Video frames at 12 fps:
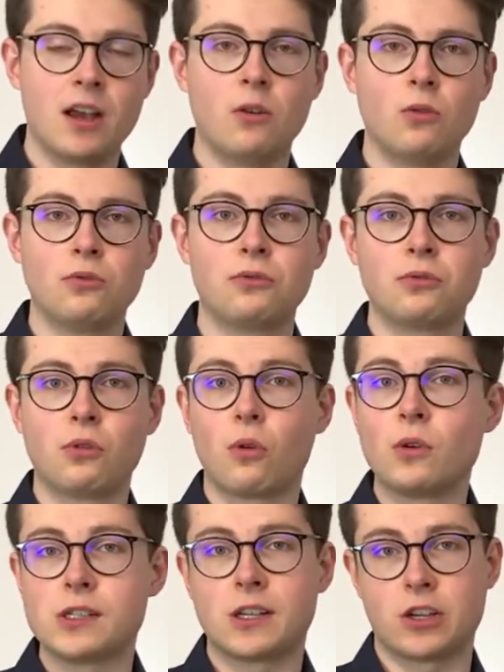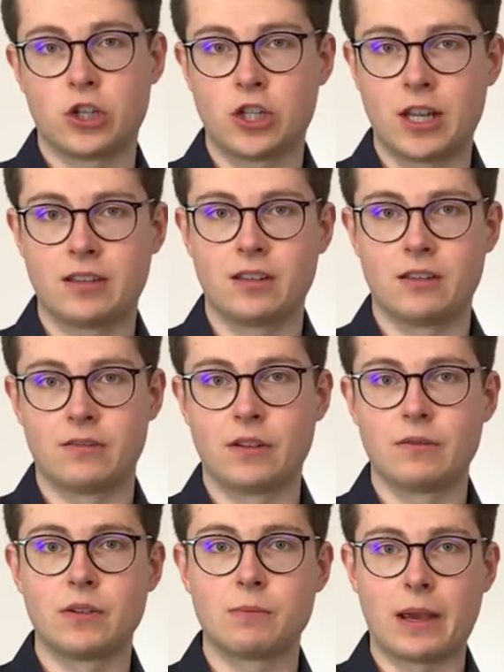Und größere Städte,
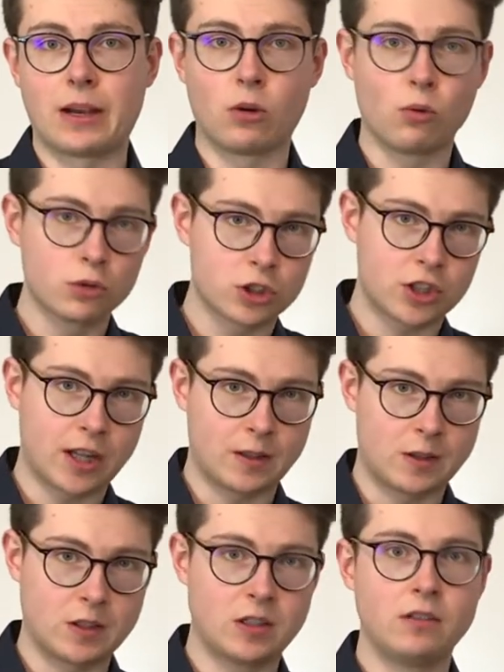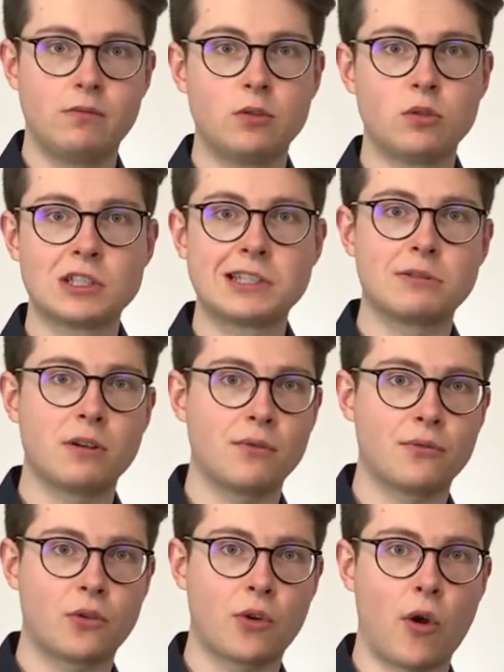wenn wir bei Großstädten sind wie
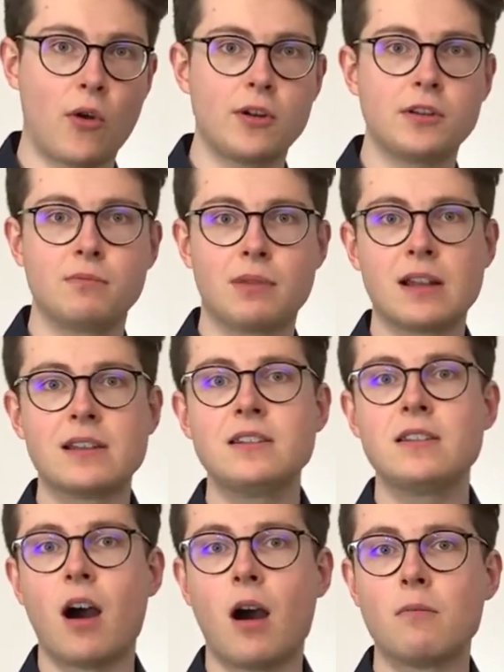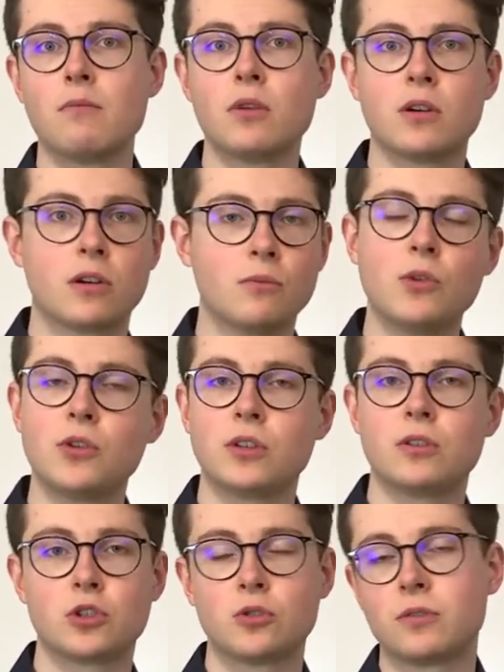Düsseldorf, Köln, Berlin, Hamburg,
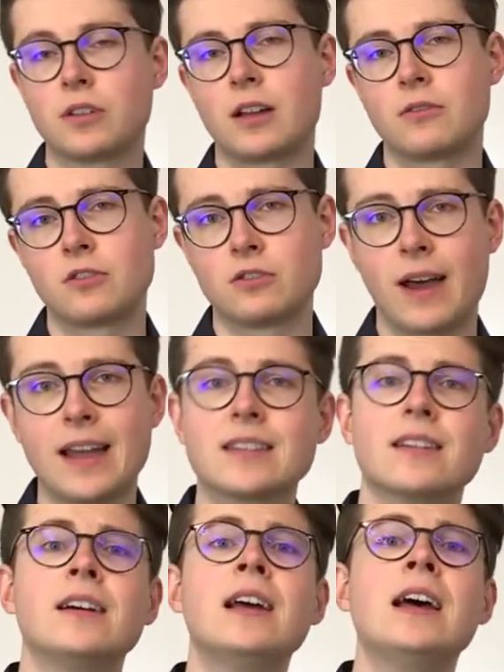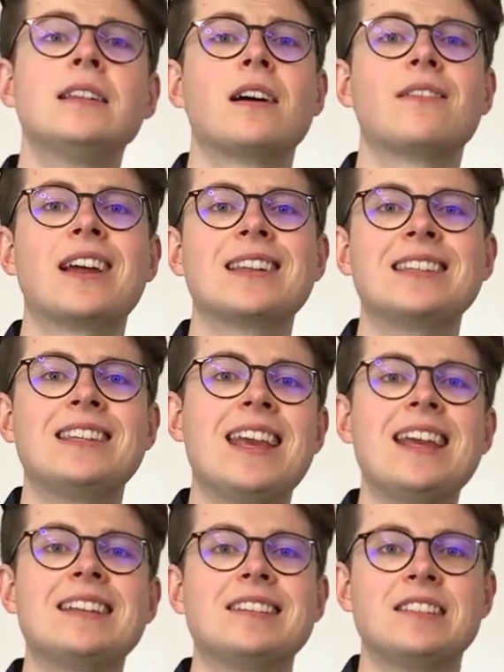München, Stuttgart und so weiter, da werden
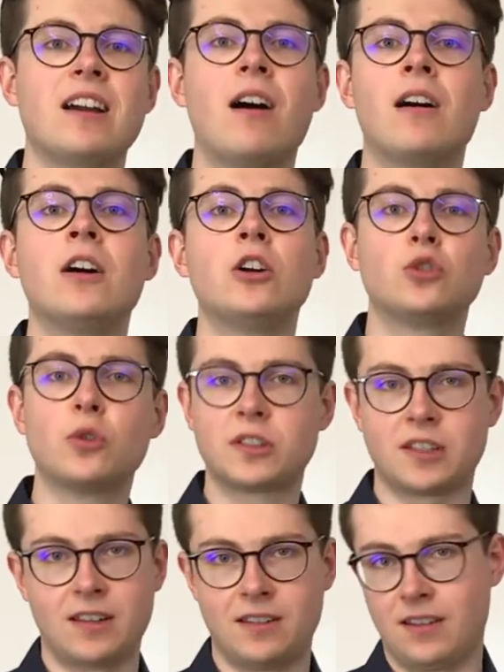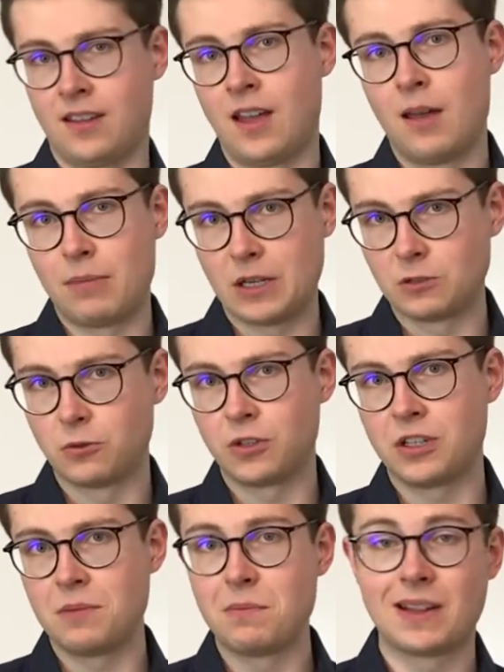jedes Jahr Dutzende
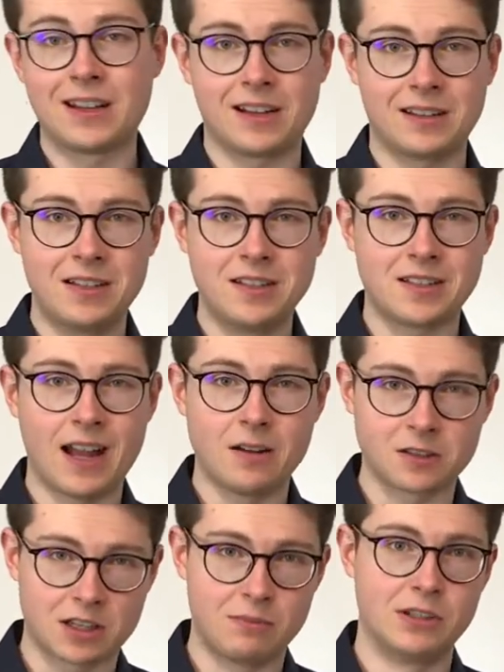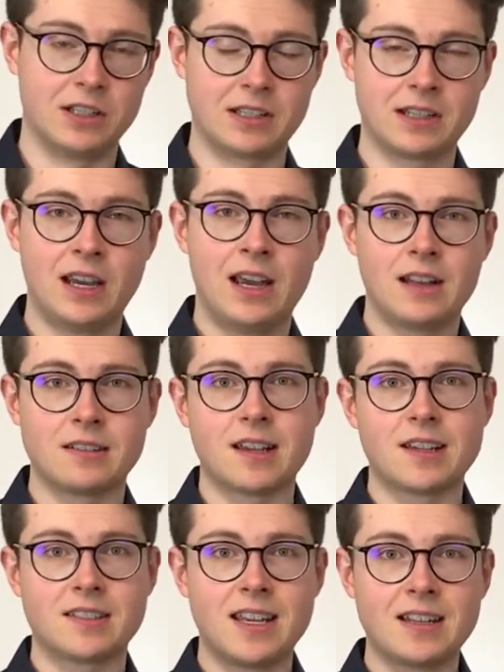Personen im mittleren Dienst ausgebildet. Das
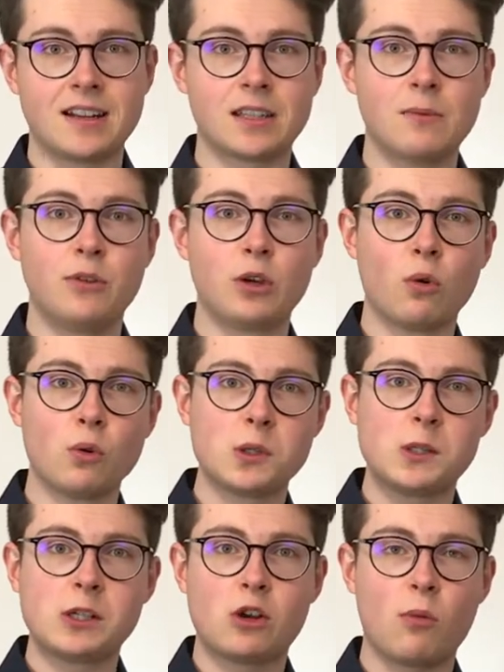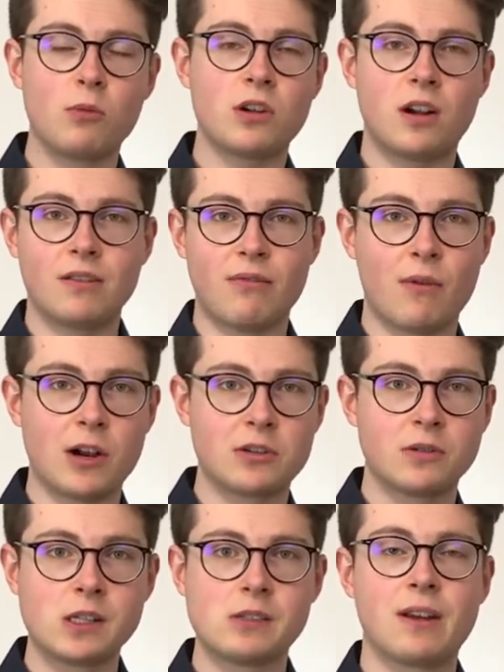heißt, je nachdem, wie groß diese kommunale
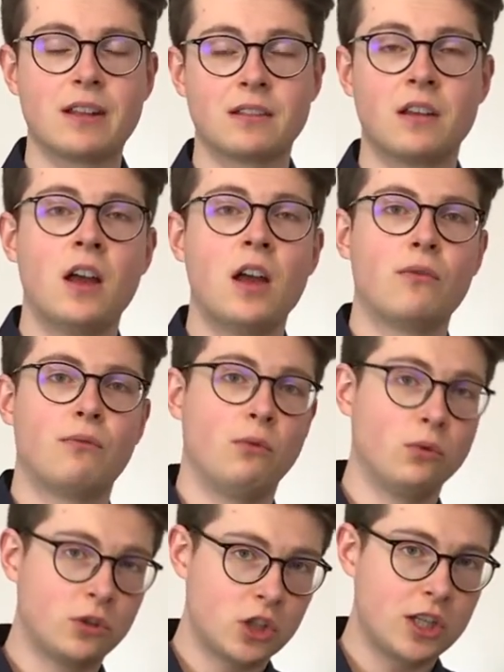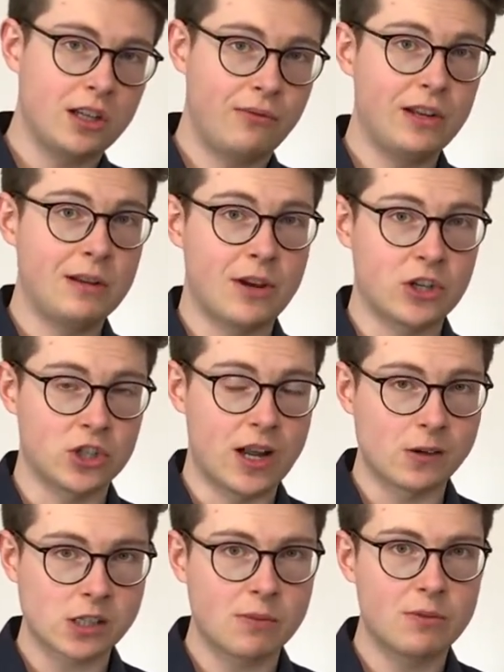Verwaltung ist, werden werden unterschiedlich viele Menschen
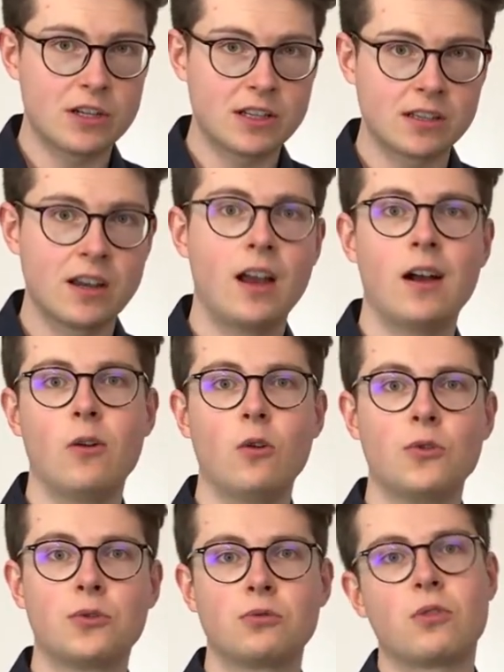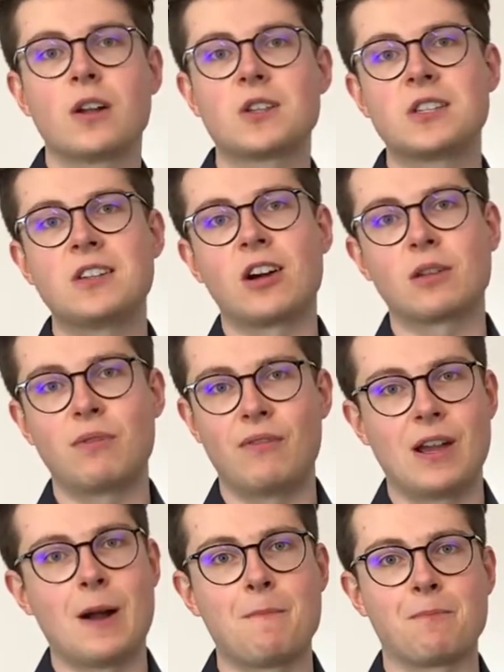ausgebildet und du kannst dich darin
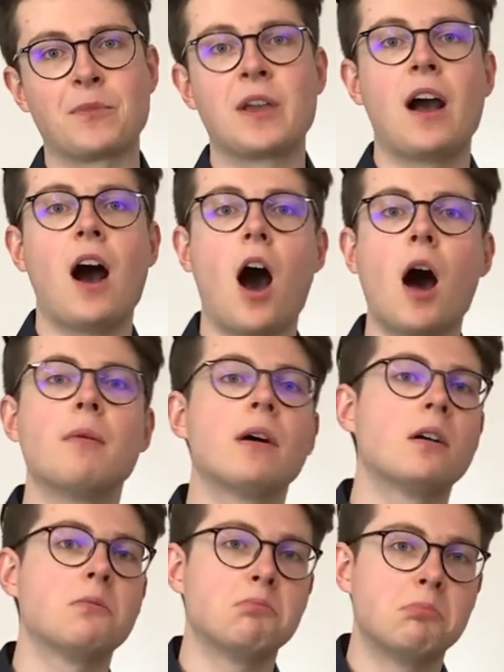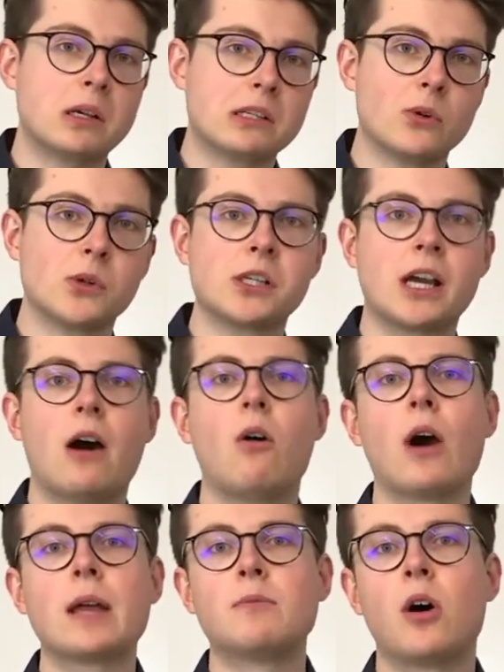bewerben. Aber es lohnt sich
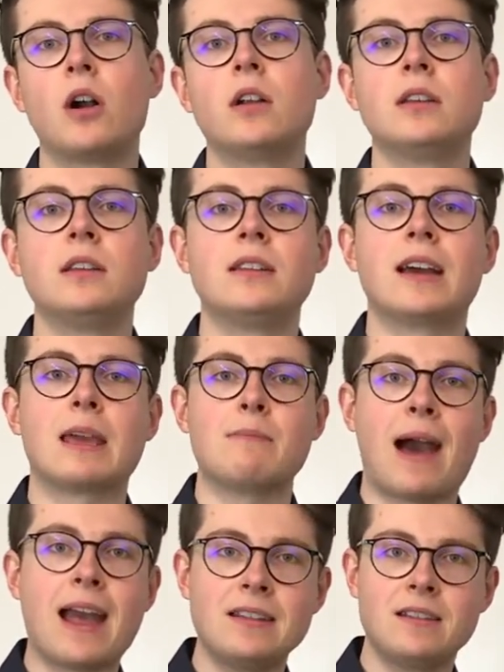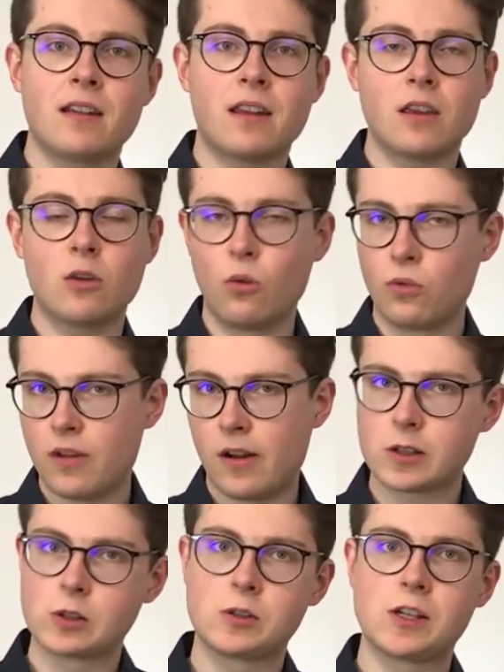auch einmal in der Gemeinderegion
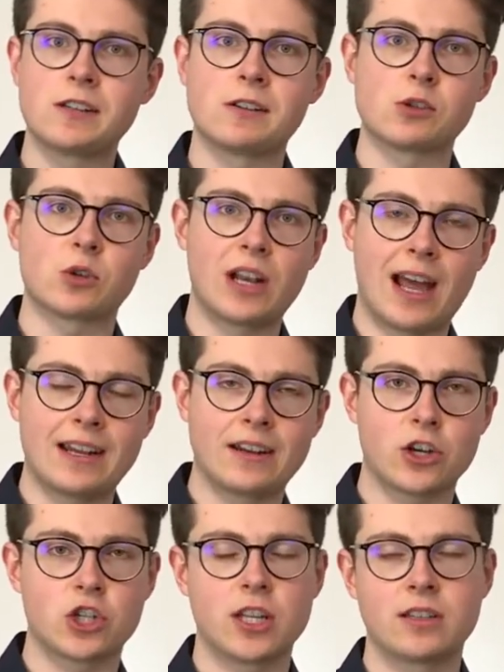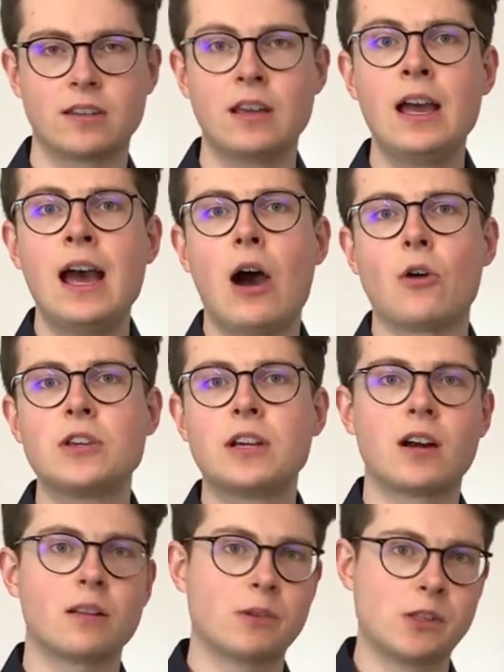nachzusehen, also kleinere Städte. Auch hier
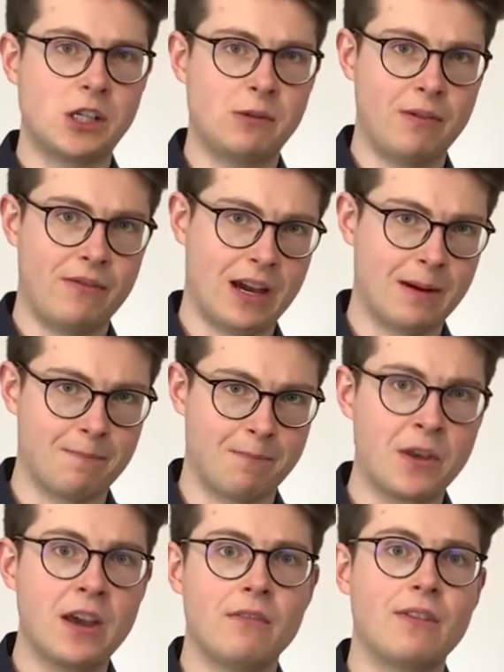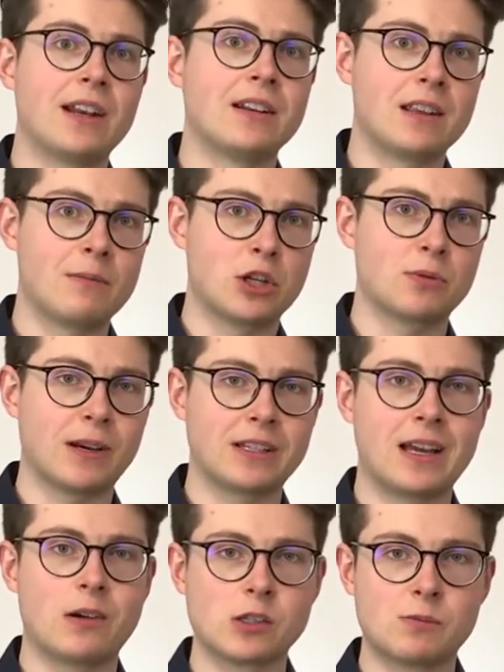kann man sich bewerben, wenn
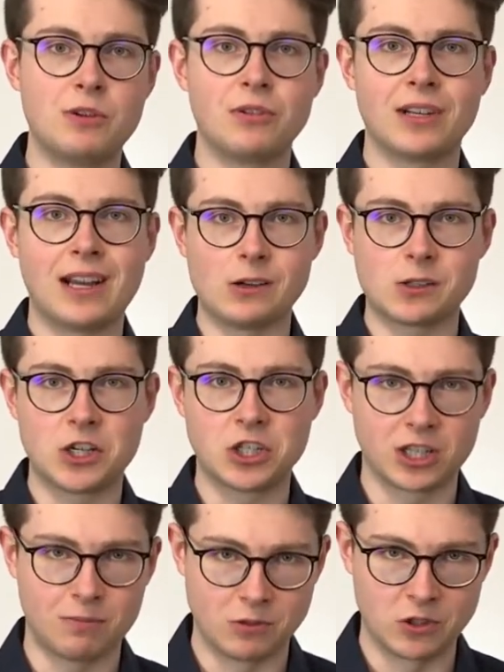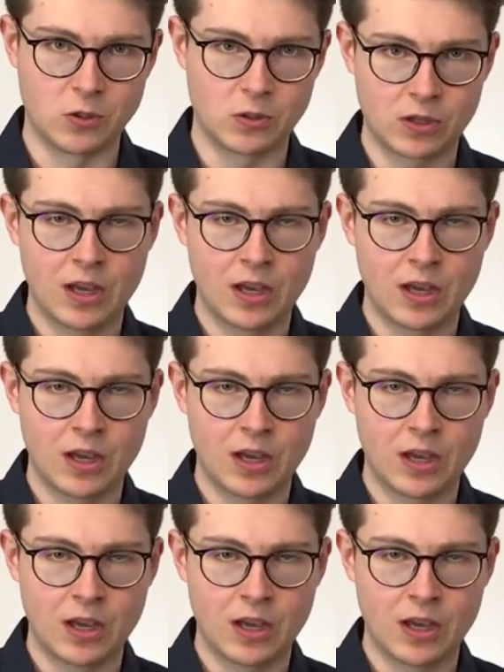dementsprechende Ausbildungen ausgeschrieben sind.